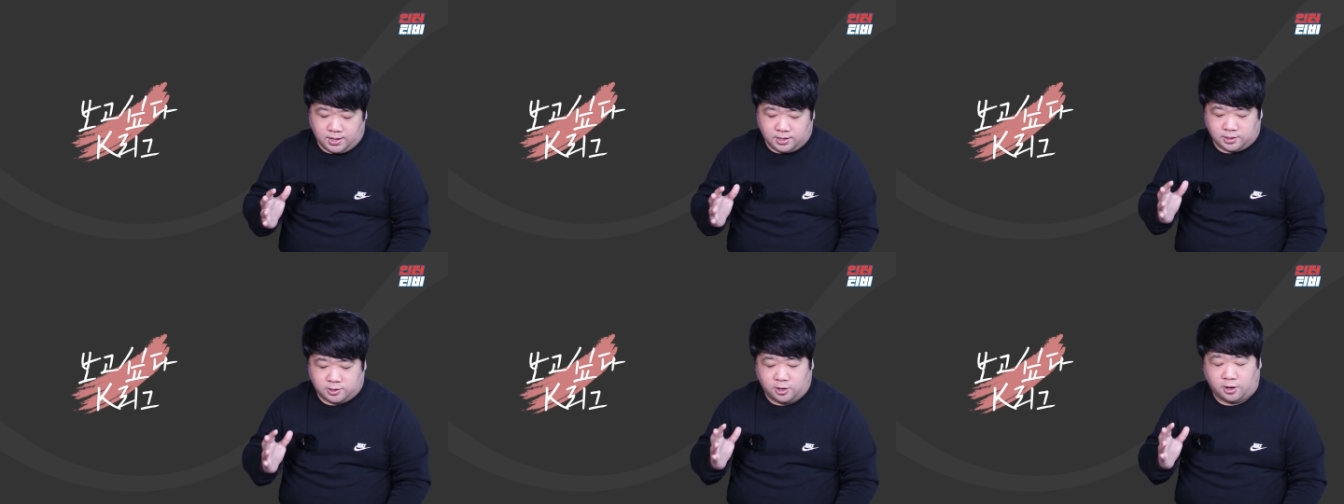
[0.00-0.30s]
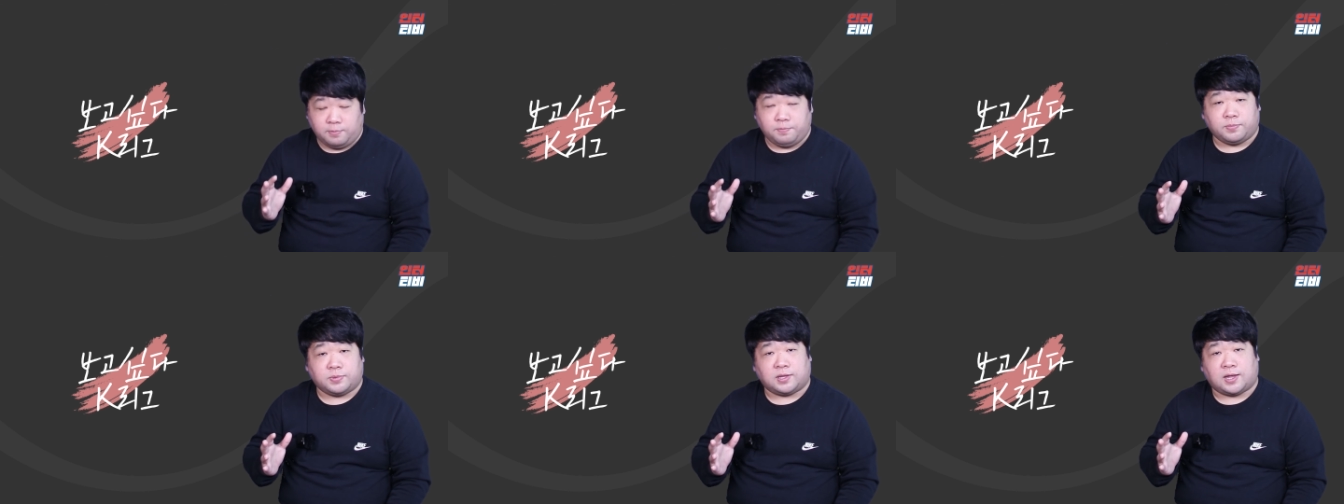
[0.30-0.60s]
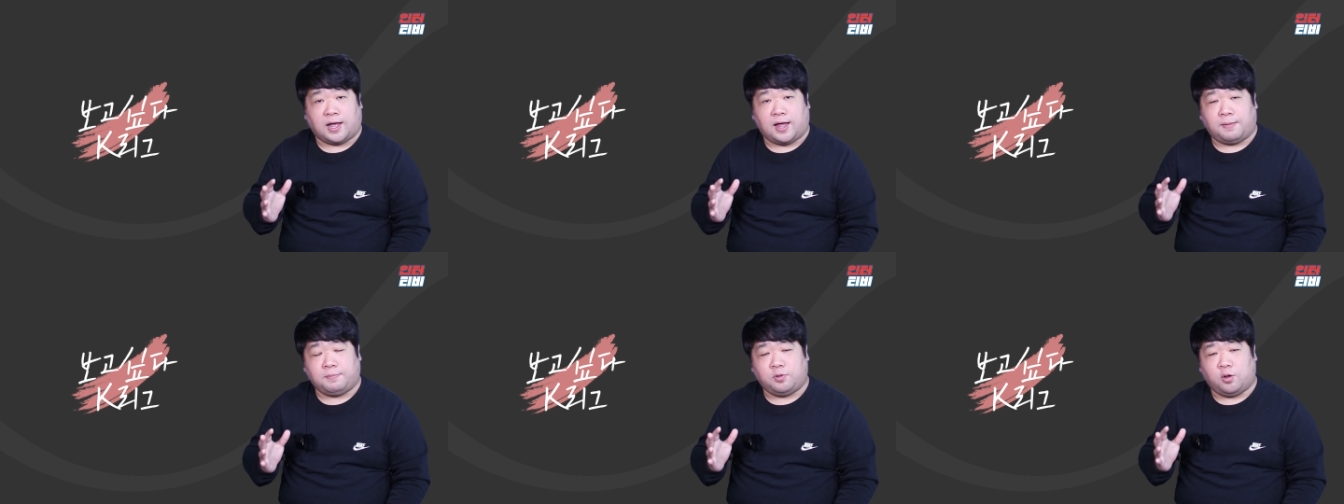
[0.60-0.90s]
그럼
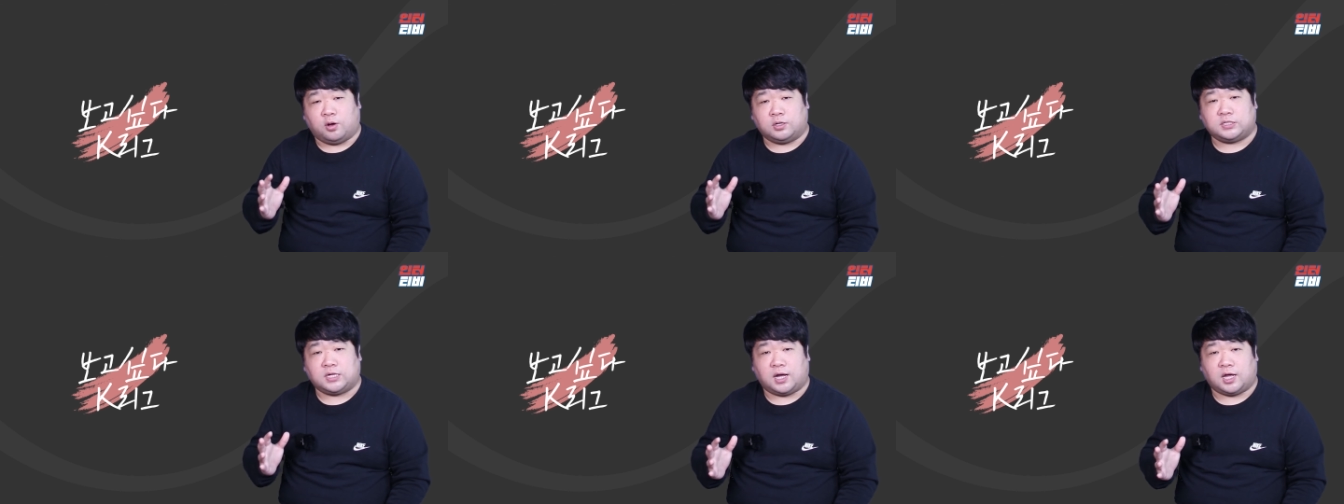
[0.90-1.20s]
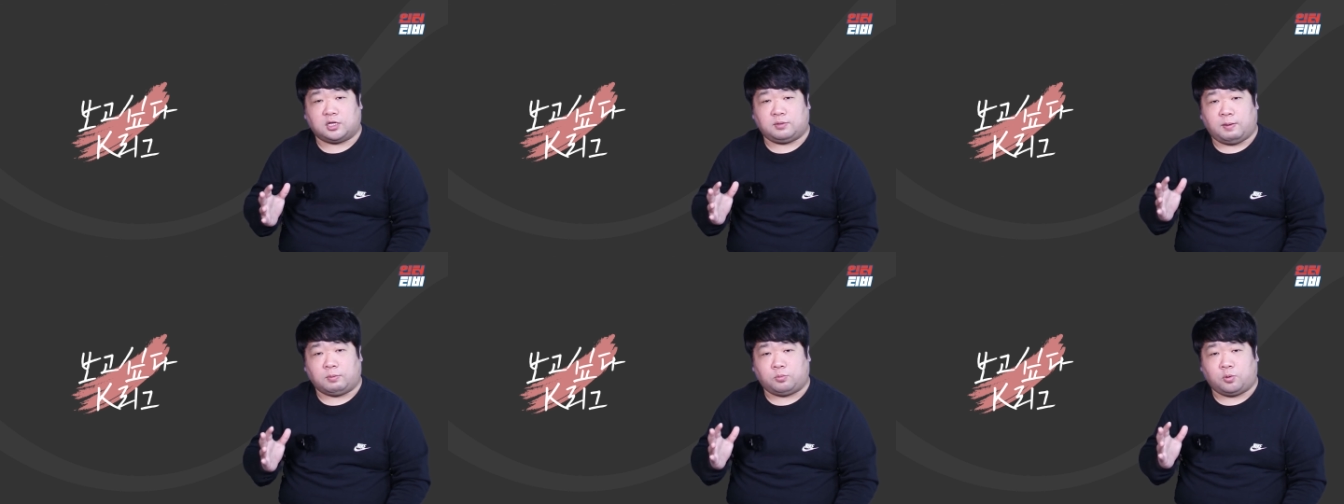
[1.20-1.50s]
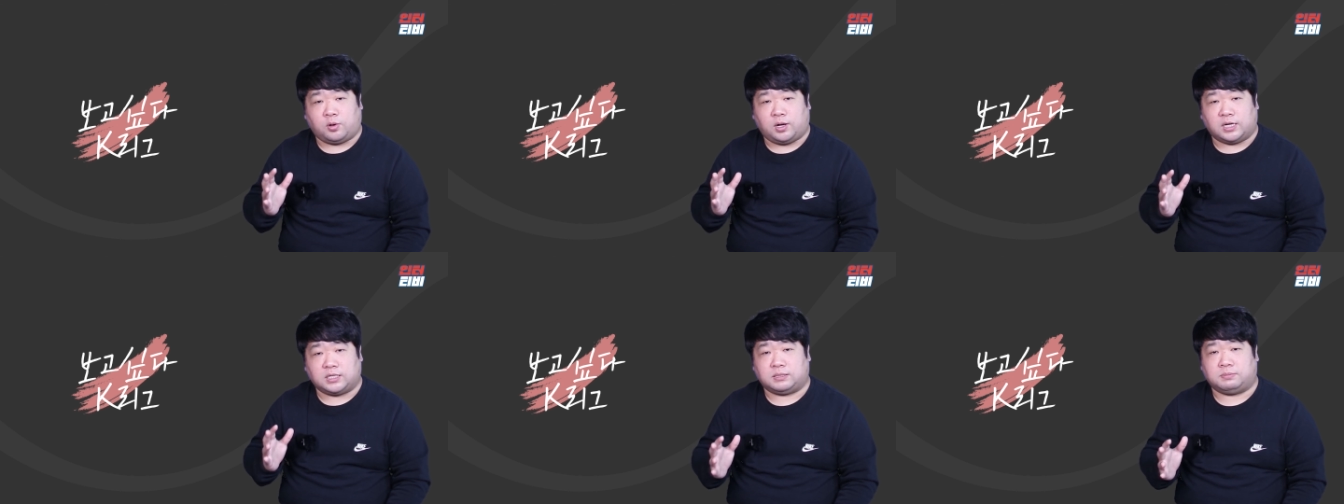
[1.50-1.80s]
다음 영상에서
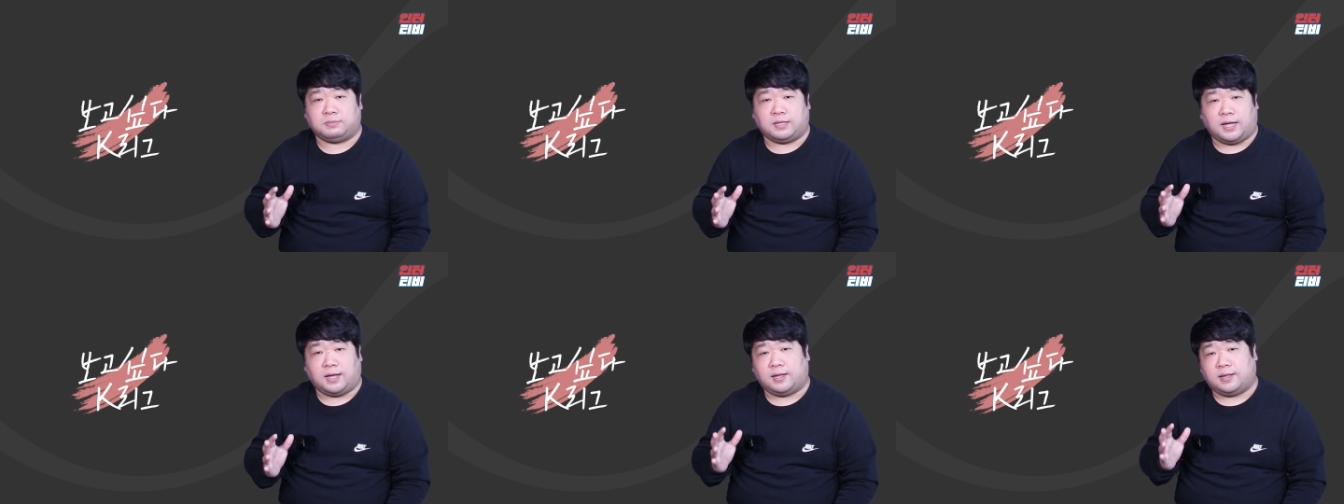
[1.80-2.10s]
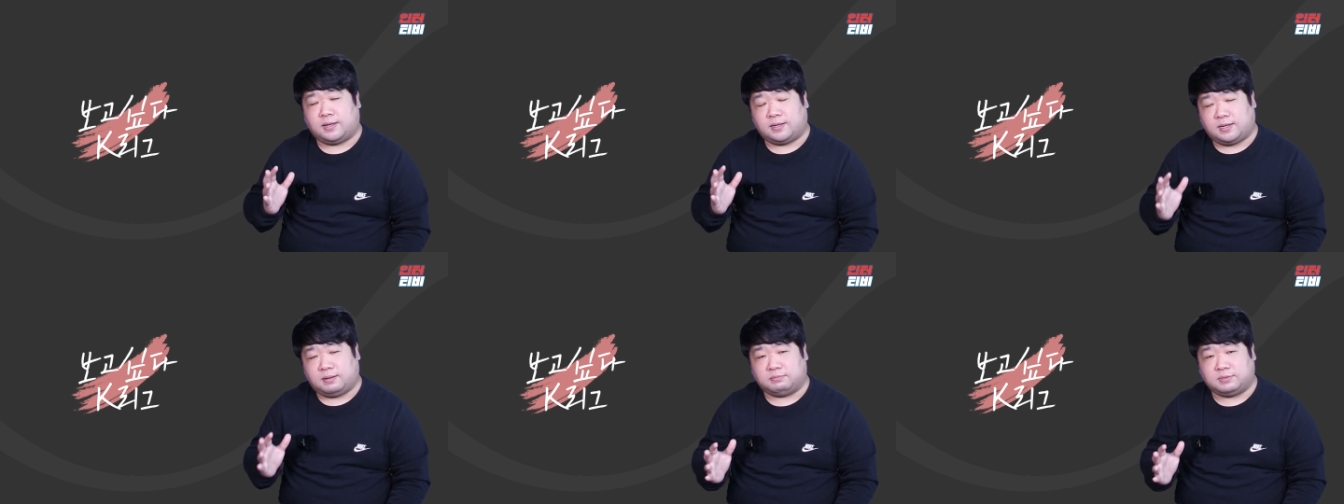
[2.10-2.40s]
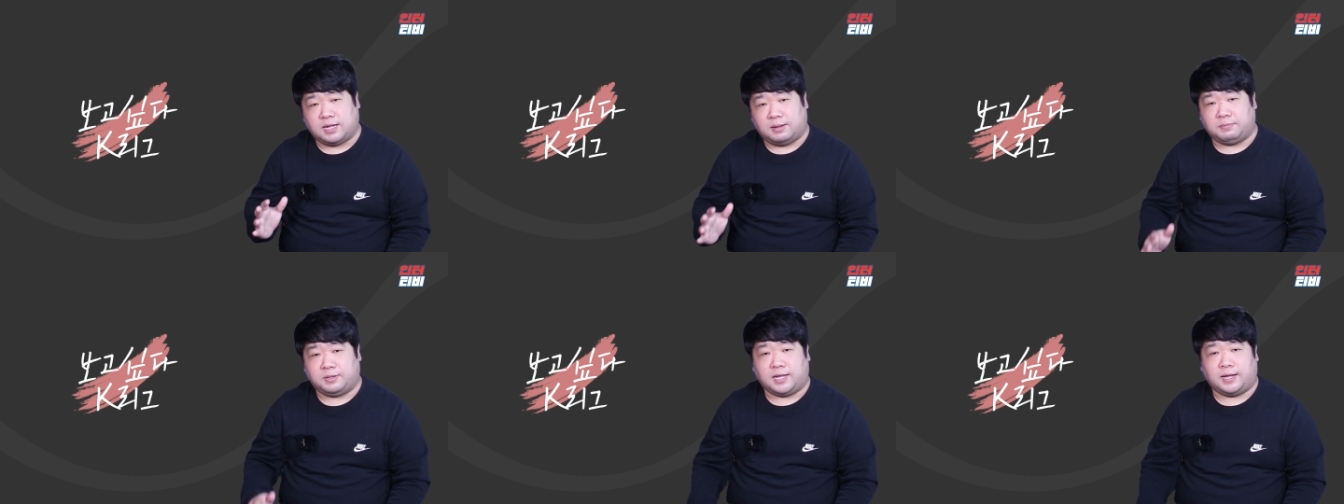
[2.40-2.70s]
뵙도록 하겠습니다.
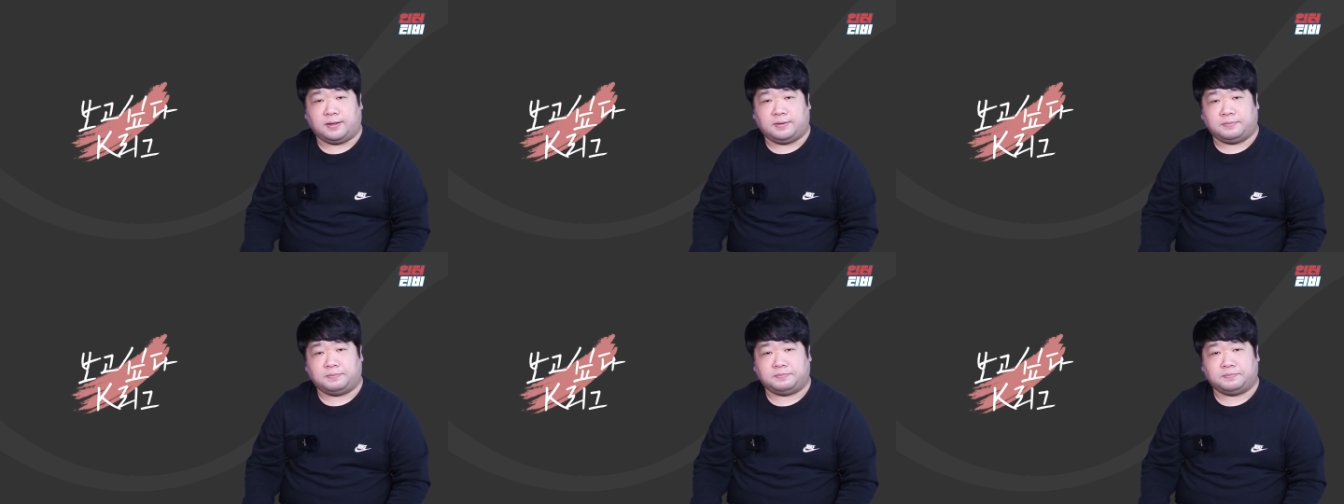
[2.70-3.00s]
감사합니다.